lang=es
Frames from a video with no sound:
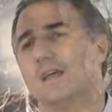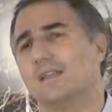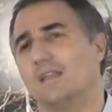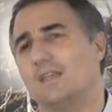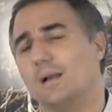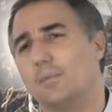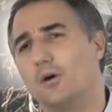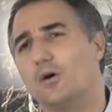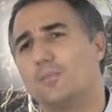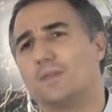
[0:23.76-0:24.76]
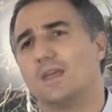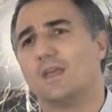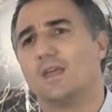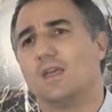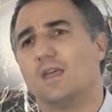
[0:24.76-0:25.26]
Desde el PRO
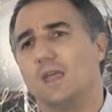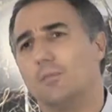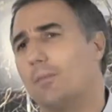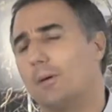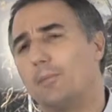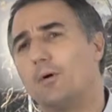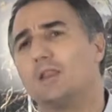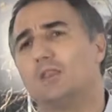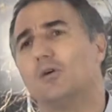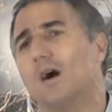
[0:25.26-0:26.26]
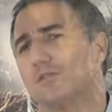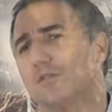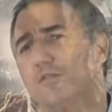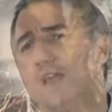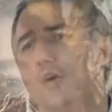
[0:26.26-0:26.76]
hemos propuesto a Sofía